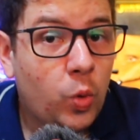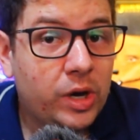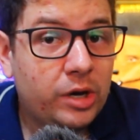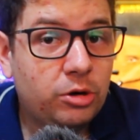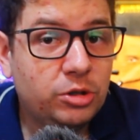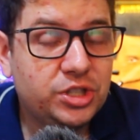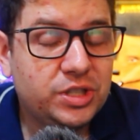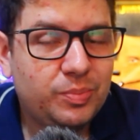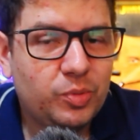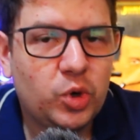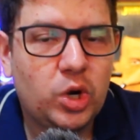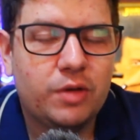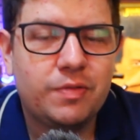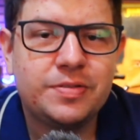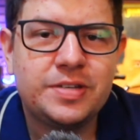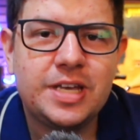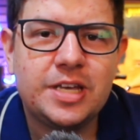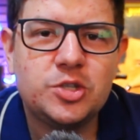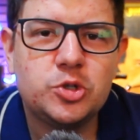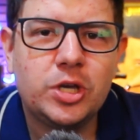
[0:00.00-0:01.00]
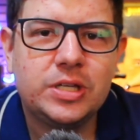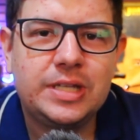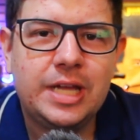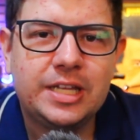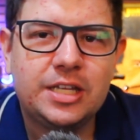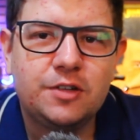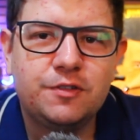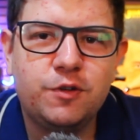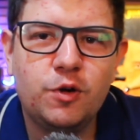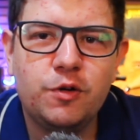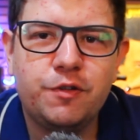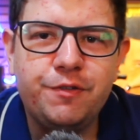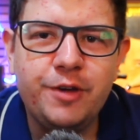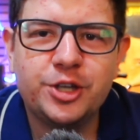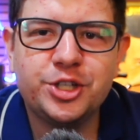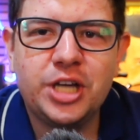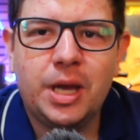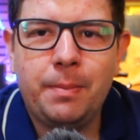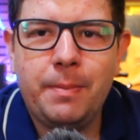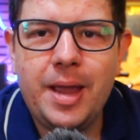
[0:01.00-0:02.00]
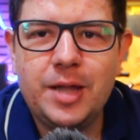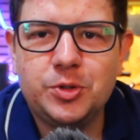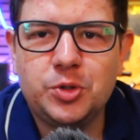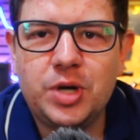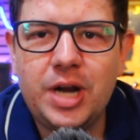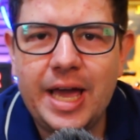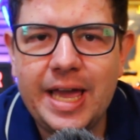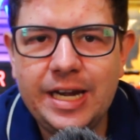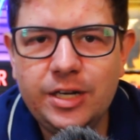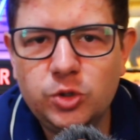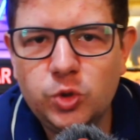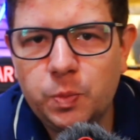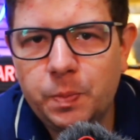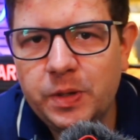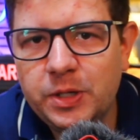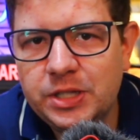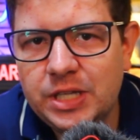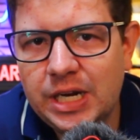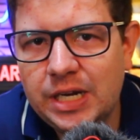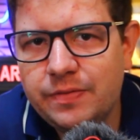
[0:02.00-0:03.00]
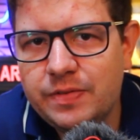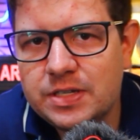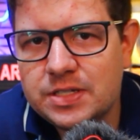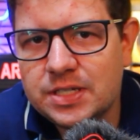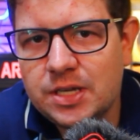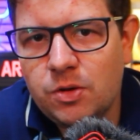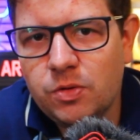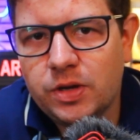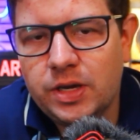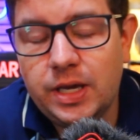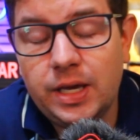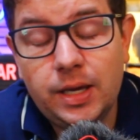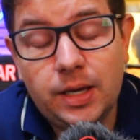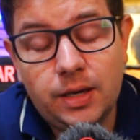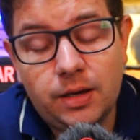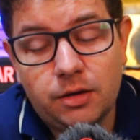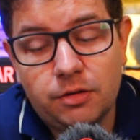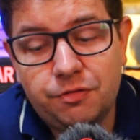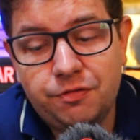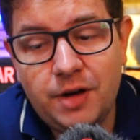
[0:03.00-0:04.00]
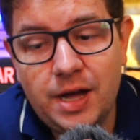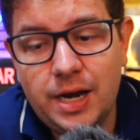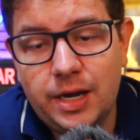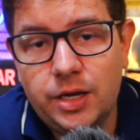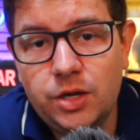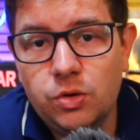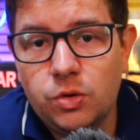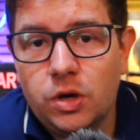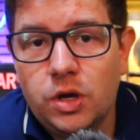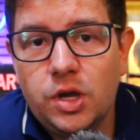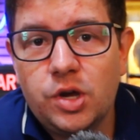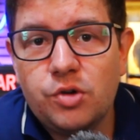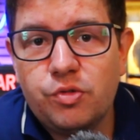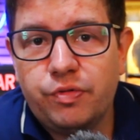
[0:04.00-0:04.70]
o ano de 1980 foi o fechamento da rede Tupi de televisão que faliu,